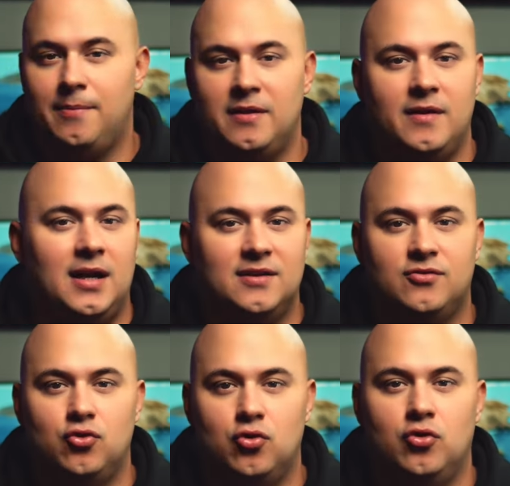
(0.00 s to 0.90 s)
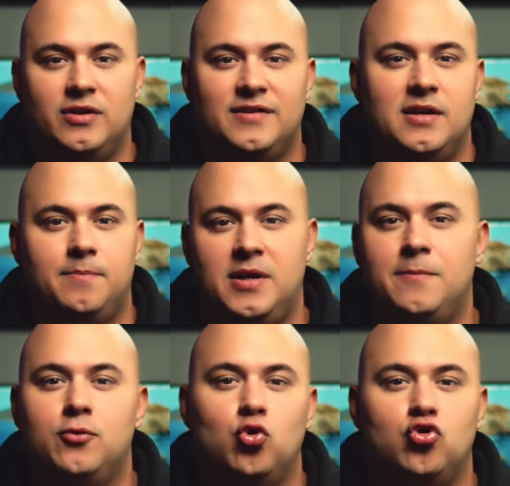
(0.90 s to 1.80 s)
aprenderás todo desde
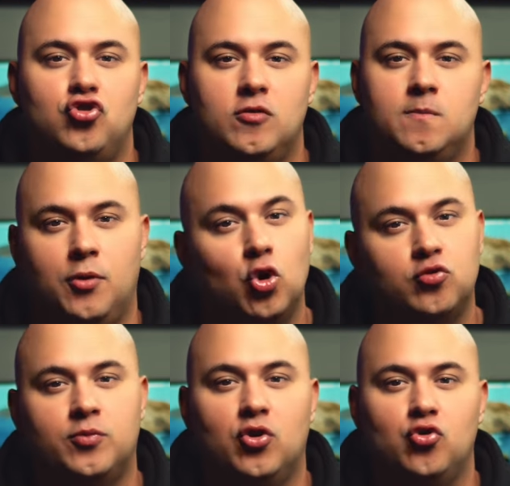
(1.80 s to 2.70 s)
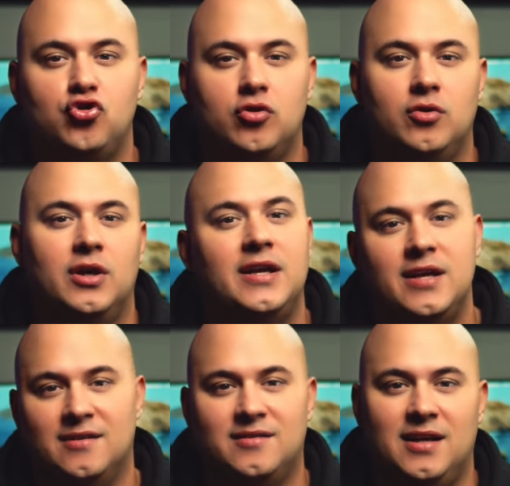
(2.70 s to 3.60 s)
preproducción, postproducción y
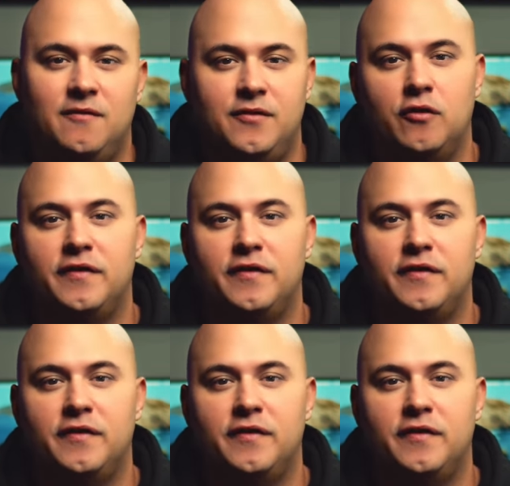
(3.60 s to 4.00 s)
hasta el envío